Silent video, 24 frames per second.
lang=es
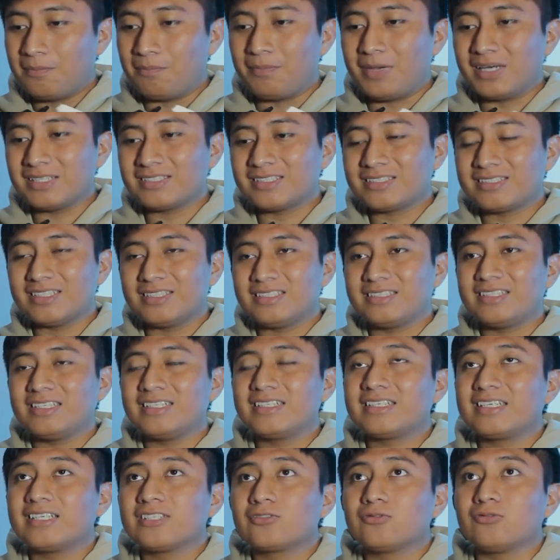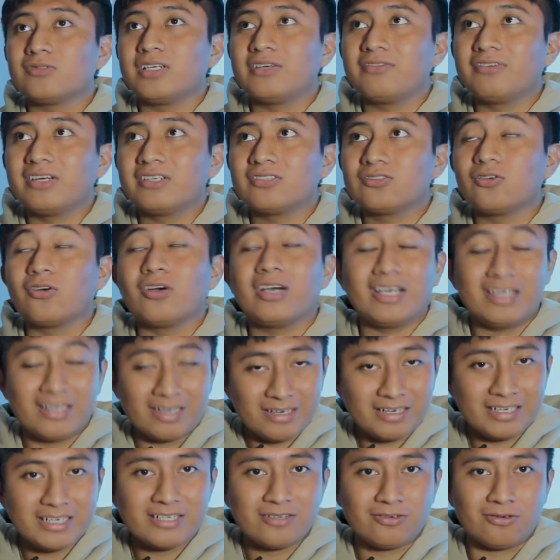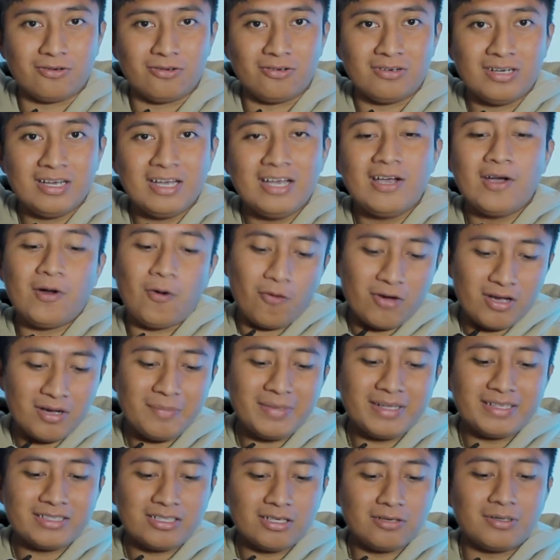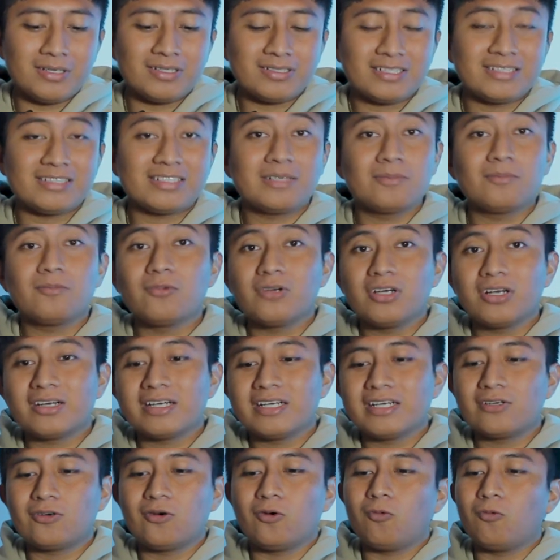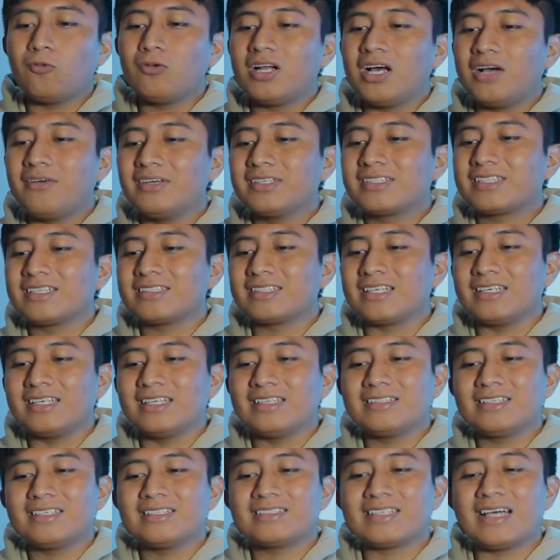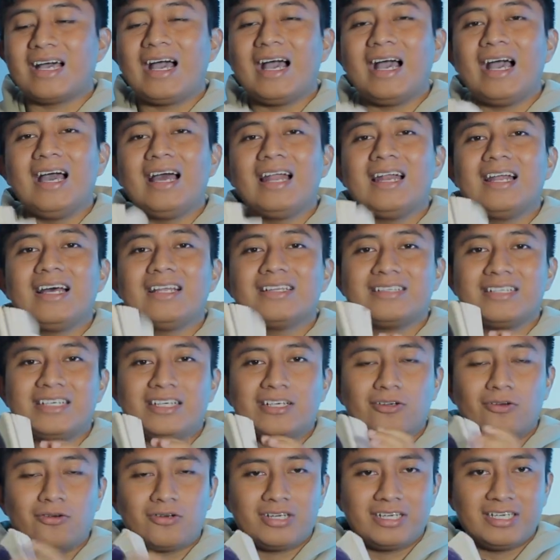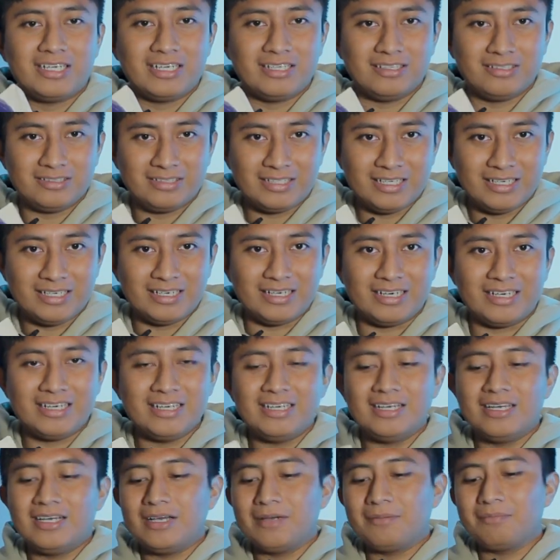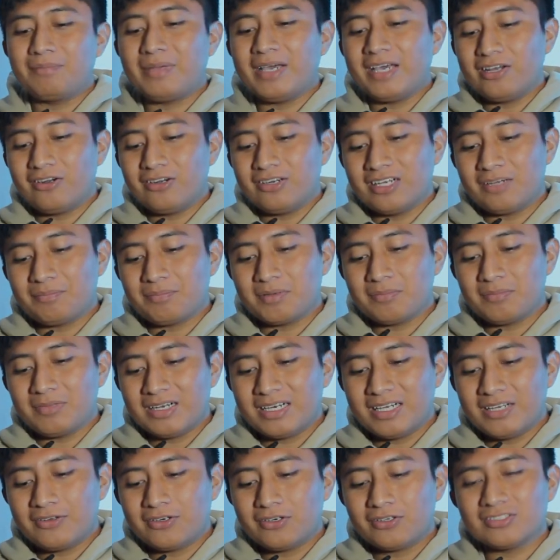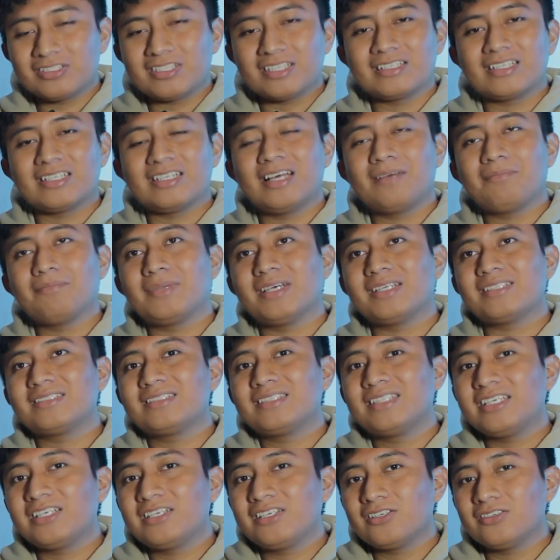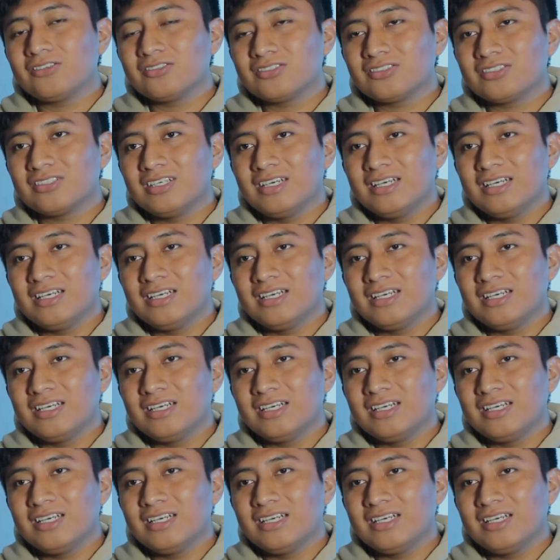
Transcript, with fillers: vas a sentir que su universo es rico. Obviamente lo vas a sentir muy rico una vez que te adentres a la trilogía entera. Pero en el primer libro se te dan vestigios